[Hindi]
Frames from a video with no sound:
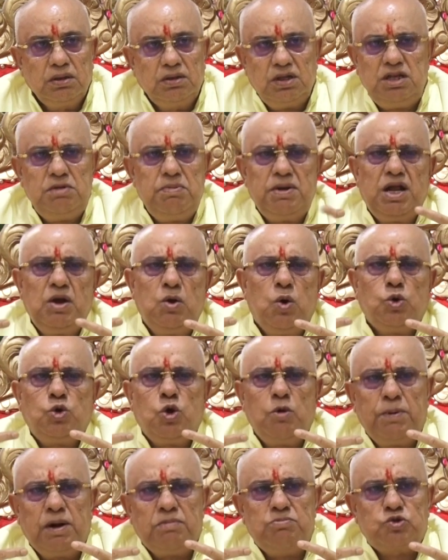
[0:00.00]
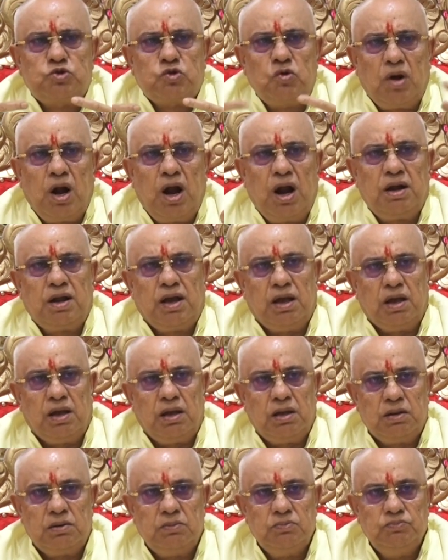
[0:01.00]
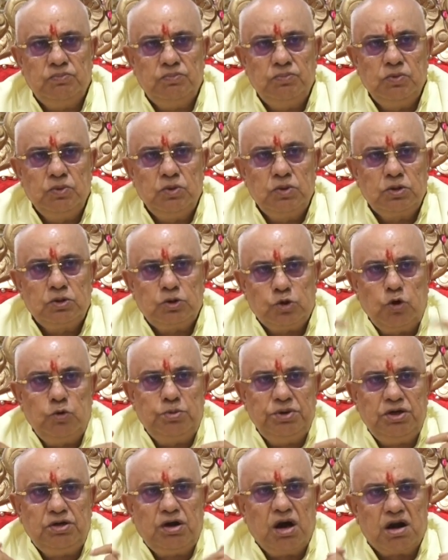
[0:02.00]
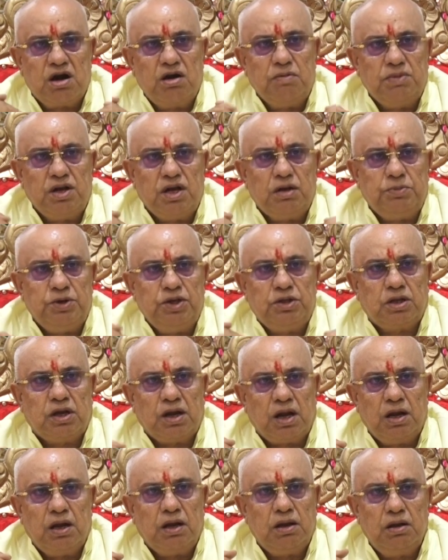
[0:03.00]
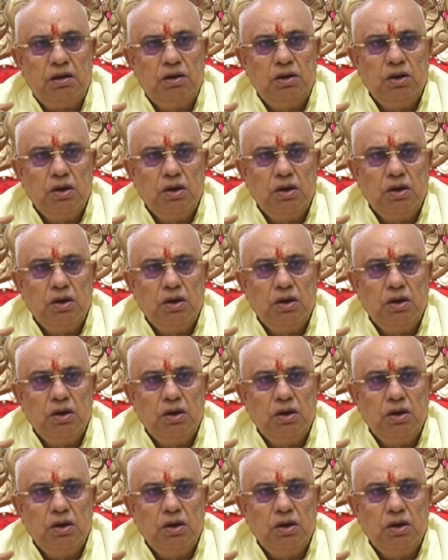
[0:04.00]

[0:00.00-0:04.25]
यदि मेरे होठों पर मुस्कुराहट है तो भी कारण मेरे भीतर है